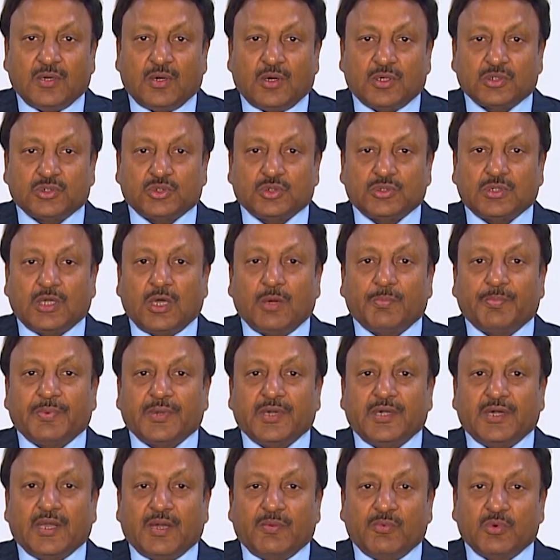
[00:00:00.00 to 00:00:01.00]
और चुनाव
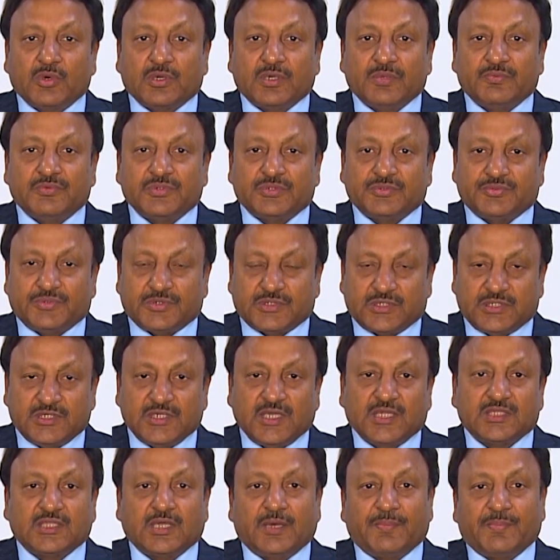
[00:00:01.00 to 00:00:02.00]
परिणामों की
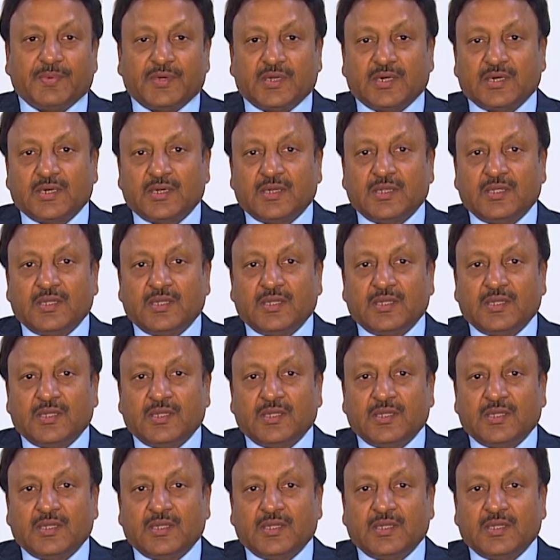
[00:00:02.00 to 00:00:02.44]
विश्वसनीयता पर